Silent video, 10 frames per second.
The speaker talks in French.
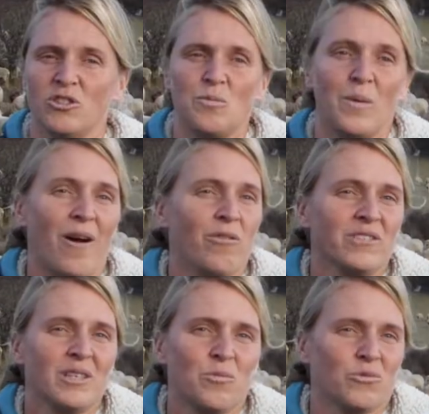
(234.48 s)
J'ai pas
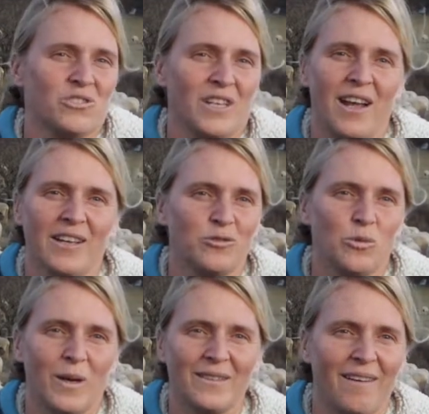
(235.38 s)
envie que mon chien aille
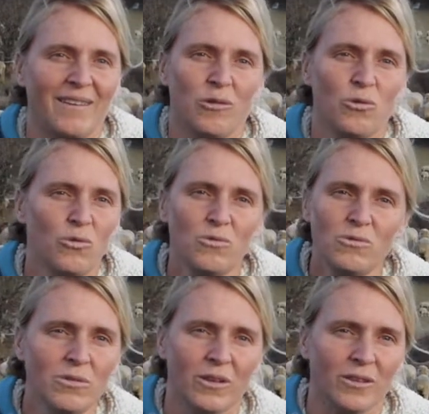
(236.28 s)
se battre avec le
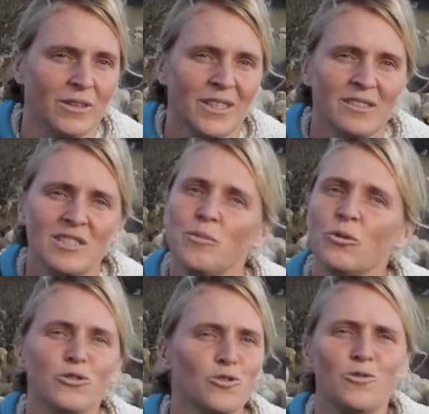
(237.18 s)
loup. Euh. S'il
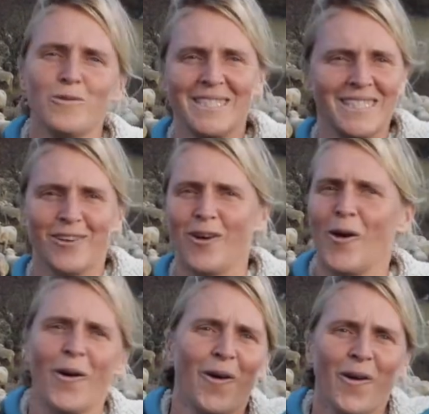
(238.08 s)
peut juste lui dire
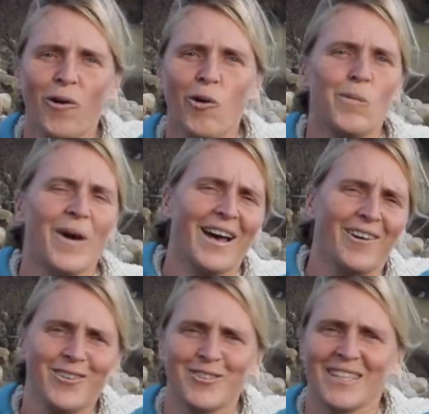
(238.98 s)
euh,
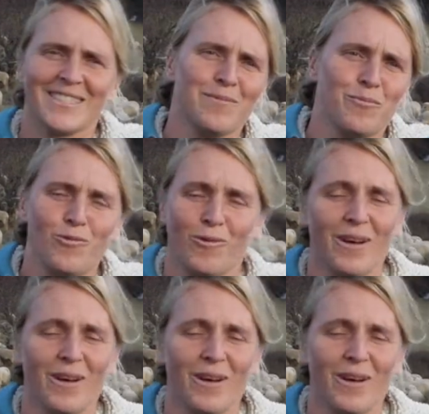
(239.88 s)
repars chasser plus